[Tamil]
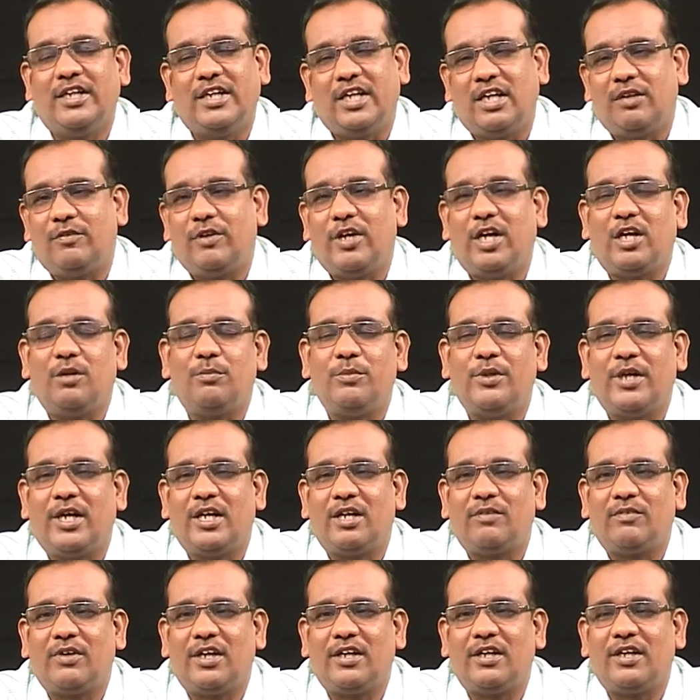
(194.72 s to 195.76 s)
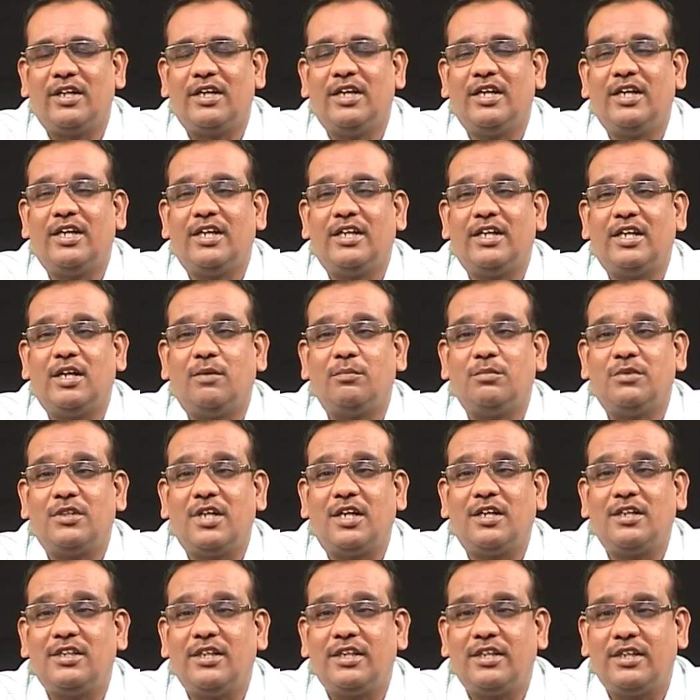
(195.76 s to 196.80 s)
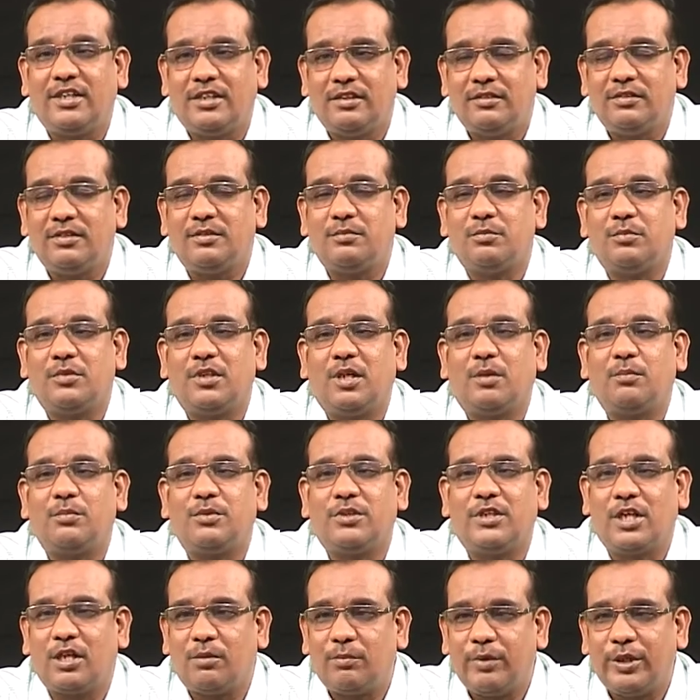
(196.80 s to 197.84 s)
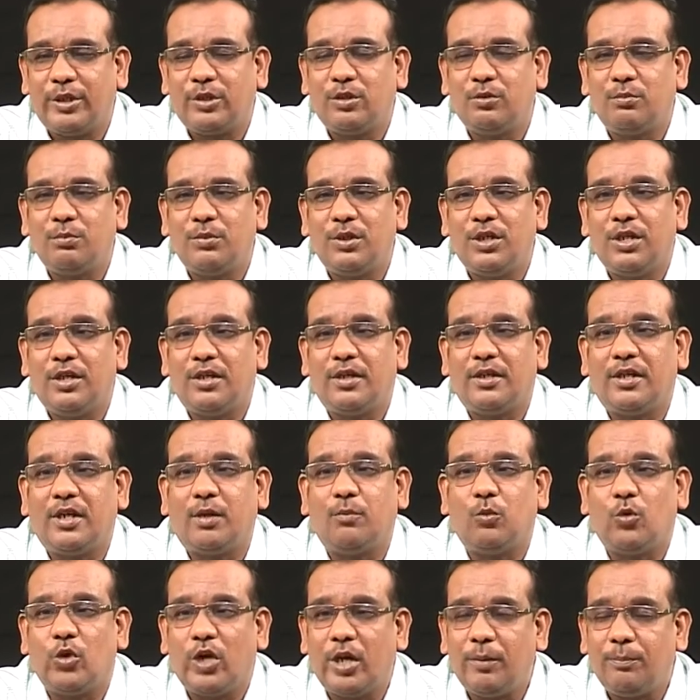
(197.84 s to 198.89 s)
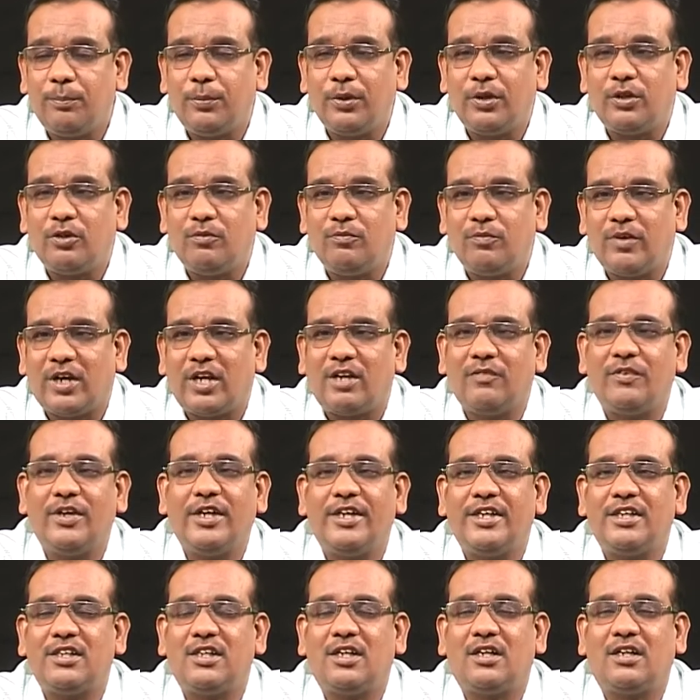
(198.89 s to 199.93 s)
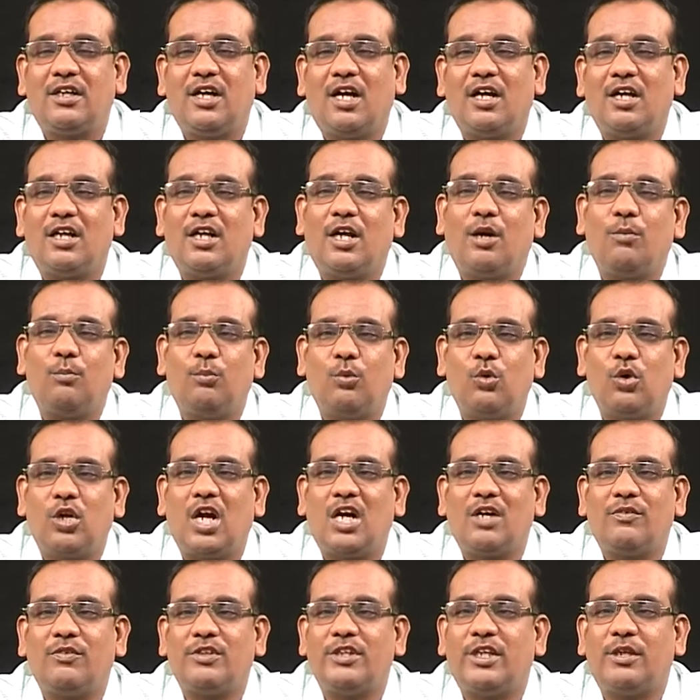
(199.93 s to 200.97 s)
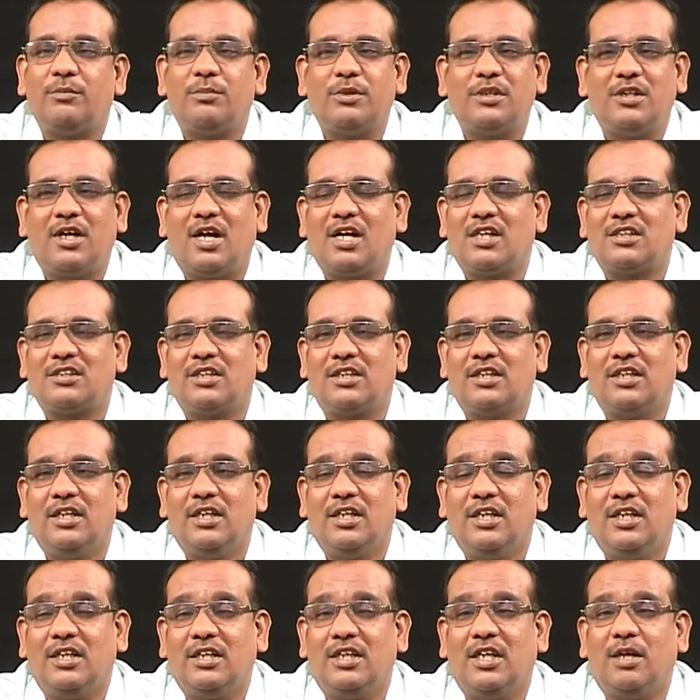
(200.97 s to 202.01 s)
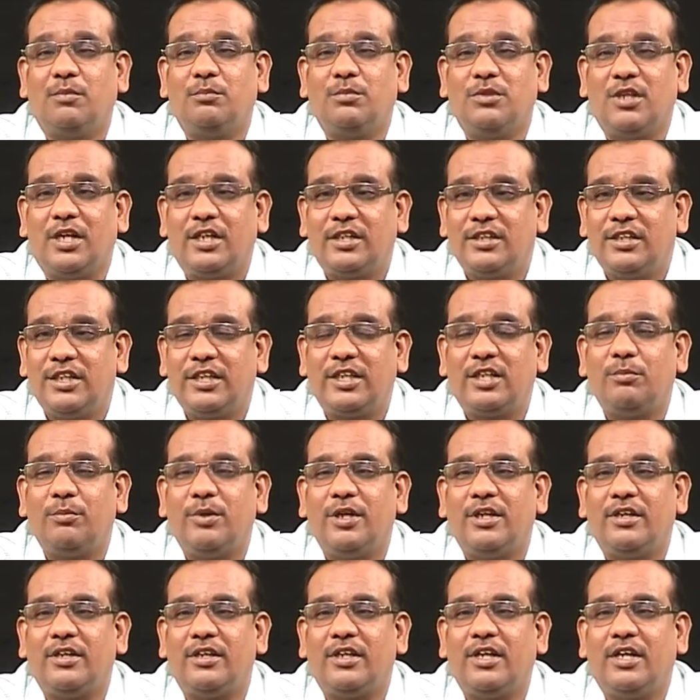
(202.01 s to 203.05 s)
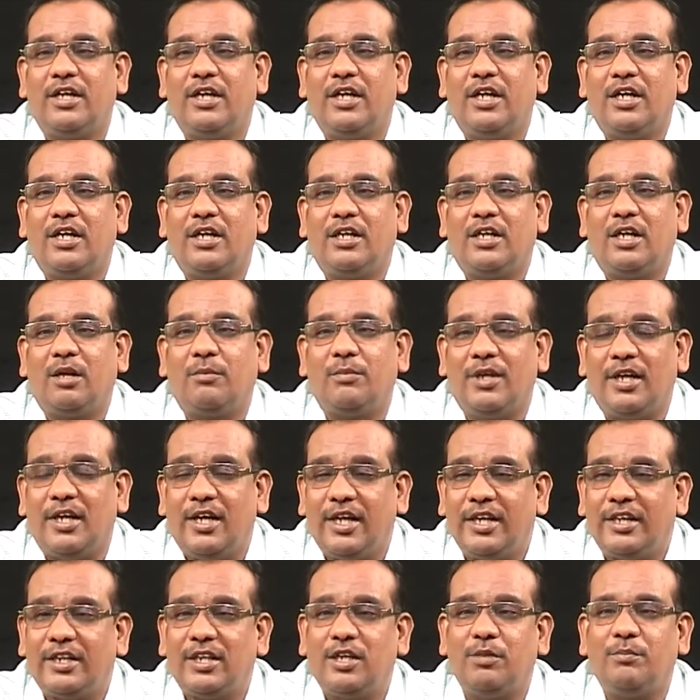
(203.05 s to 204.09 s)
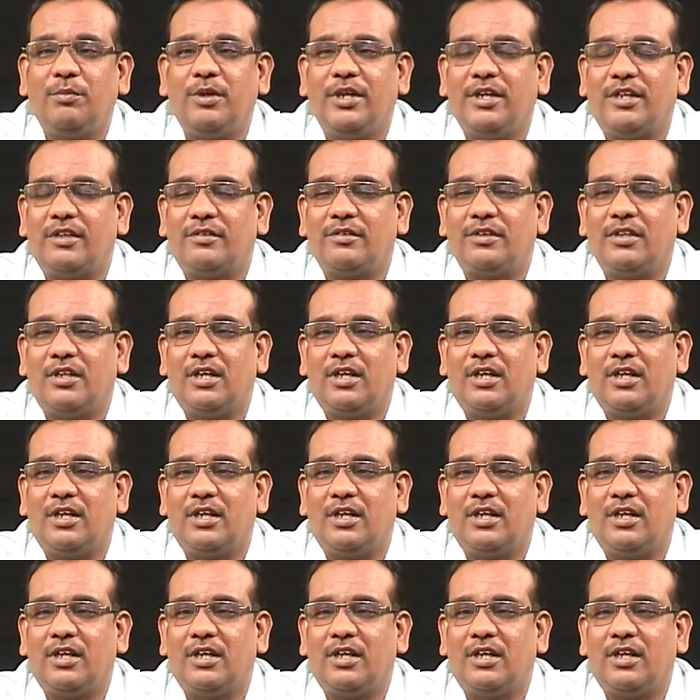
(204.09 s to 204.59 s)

எனவே அருமையானவர்களே நம் தகுதிக்கு நம் திறமைக்கும் நம் உழைப்புக்கும் வரவேண்டியதற்காக நாம் போராடுவது என்பது ஆசை நம் தகுதிக்கு மீறி நம் எல்லைக்கு மீறி